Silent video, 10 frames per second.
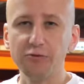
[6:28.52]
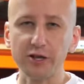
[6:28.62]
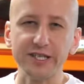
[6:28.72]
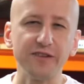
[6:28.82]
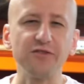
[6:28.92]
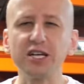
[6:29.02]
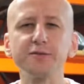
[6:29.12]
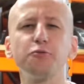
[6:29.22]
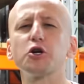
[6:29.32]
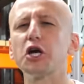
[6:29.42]
сегодня в
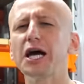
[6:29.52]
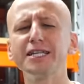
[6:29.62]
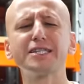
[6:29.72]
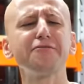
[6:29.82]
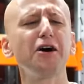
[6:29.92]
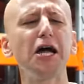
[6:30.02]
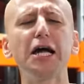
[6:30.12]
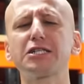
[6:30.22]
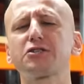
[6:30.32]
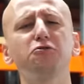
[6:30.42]
разборе этого
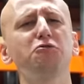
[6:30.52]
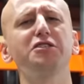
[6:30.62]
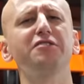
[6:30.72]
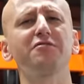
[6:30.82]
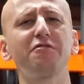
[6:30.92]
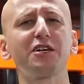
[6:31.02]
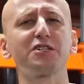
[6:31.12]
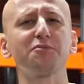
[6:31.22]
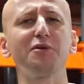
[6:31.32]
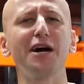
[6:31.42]
эксклюзивного
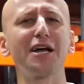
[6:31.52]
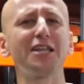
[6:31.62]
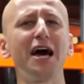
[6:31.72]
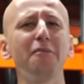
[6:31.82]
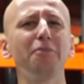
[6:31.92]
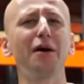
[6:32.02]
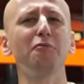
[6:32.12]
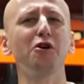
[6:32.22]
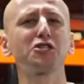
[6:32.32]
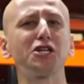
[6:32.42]
экземпляра нам
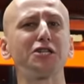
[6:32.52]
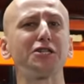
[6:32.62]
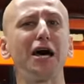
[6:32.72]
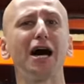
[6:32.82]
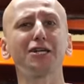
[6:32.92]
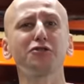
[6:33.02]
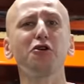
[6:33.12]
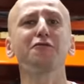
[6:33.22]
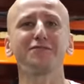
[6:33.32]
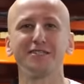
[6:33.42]
поможет
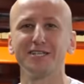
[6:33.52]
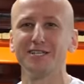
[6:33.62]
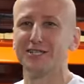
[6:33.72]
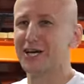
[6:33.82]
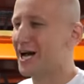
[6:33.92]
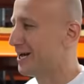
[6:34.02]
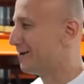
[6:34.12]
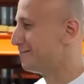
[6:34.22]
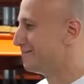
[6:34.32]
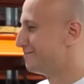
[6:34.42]
Артем
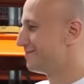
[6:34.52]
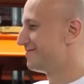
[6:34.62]
Встречаем.